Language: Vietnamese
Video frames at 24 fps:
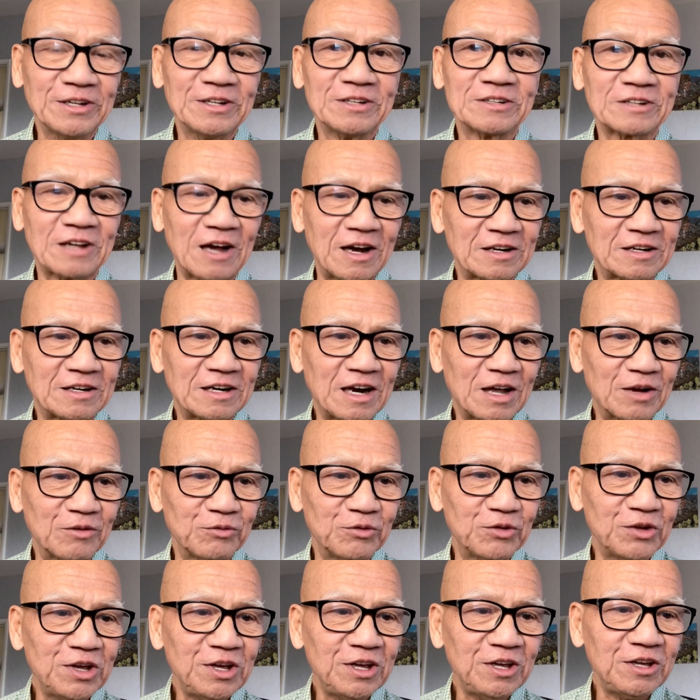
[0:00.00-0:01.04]
thật là
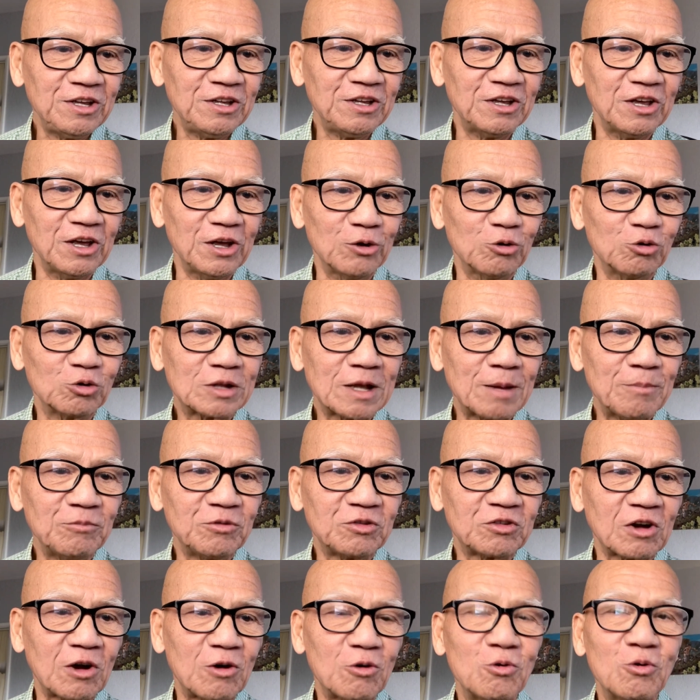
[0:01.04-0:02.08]
vi diệu thâm
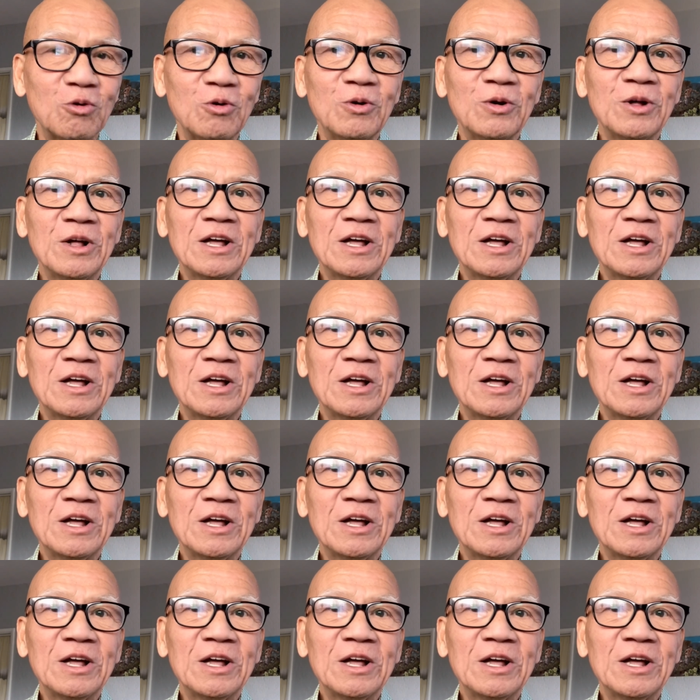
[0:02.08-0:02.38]
sâu